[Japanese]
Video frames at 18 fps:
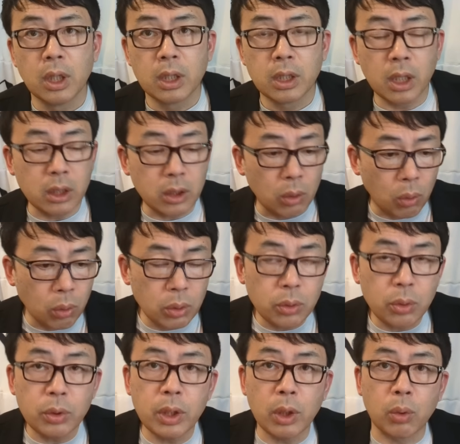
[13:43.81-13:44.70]
なんで
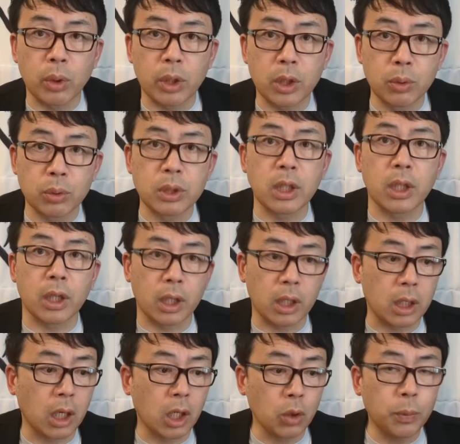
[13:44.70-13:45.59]
本当にね、これ気をつけなきゃい
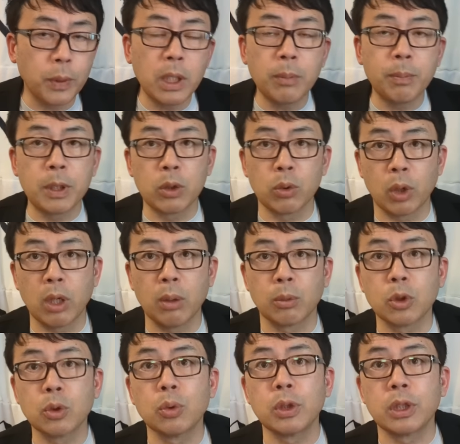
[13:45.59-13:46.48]
けない。フィリピンの例
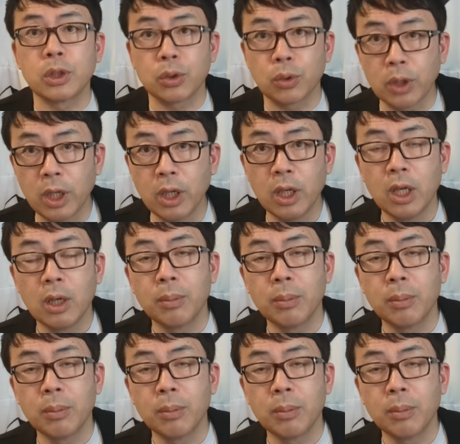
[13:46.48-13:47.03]
もそうですよね。